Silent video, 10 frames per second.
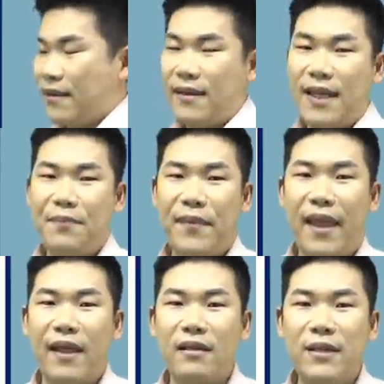
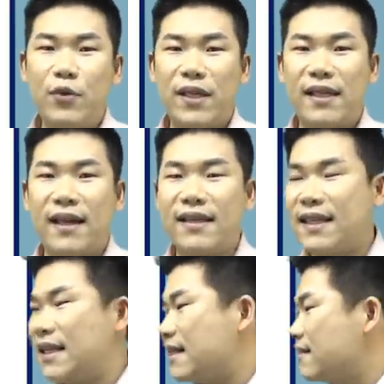임대 의무
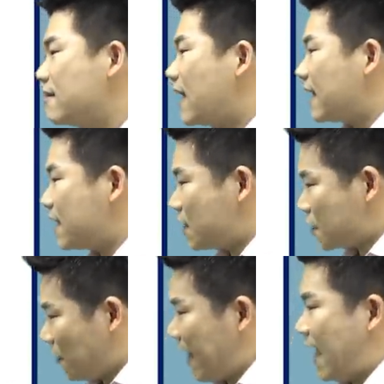기간이 끝나기
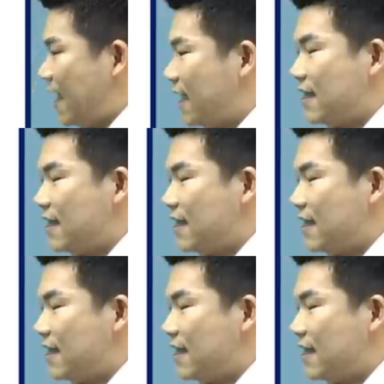전에